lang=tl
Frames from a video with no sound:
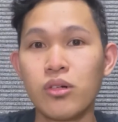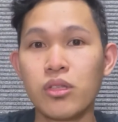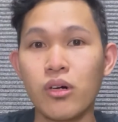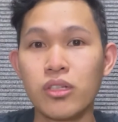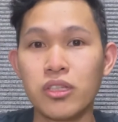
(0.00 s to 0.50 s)

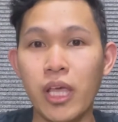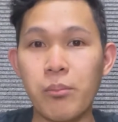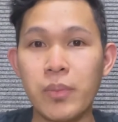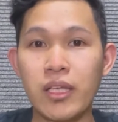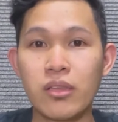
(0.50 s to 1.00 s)
ako ng
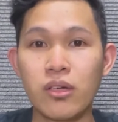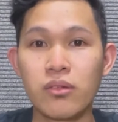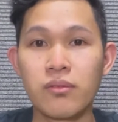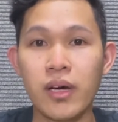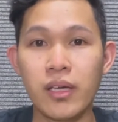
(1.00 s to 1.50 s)
template noon
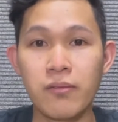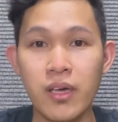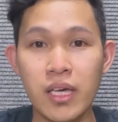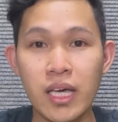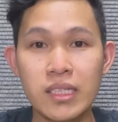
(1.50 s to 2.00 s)
via
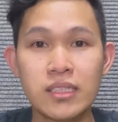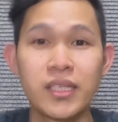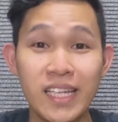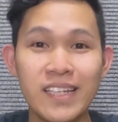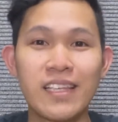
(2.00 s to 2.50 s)
Vegas.
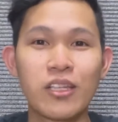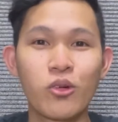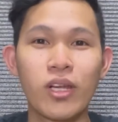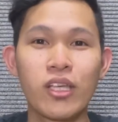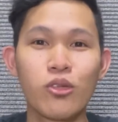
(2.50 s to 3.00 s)
Nalitan
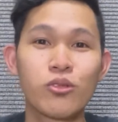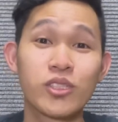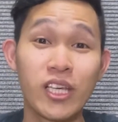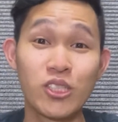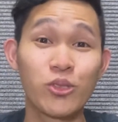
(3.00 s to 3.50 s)
ko lang yung
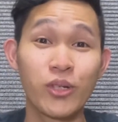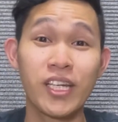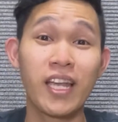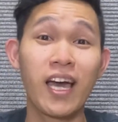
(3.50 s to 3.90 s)
century ng